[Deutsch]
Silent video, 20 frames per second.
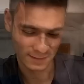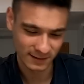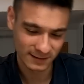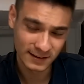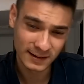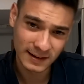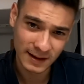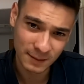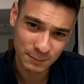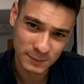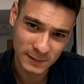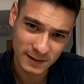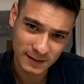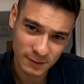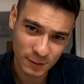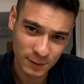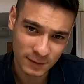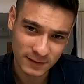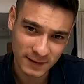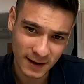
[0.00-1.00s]
Das liegt eben,
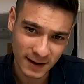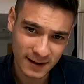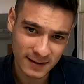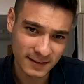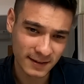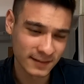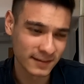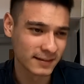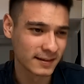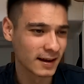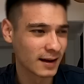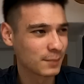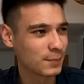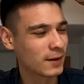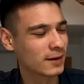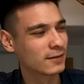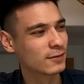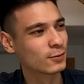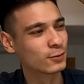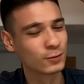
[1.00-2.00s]
glaube ich, daran, dass in
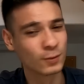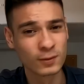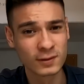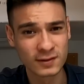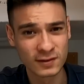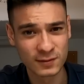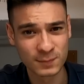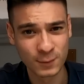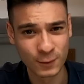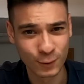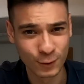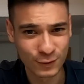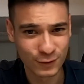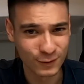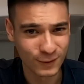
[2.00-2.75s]
Japan so dunkles Brot,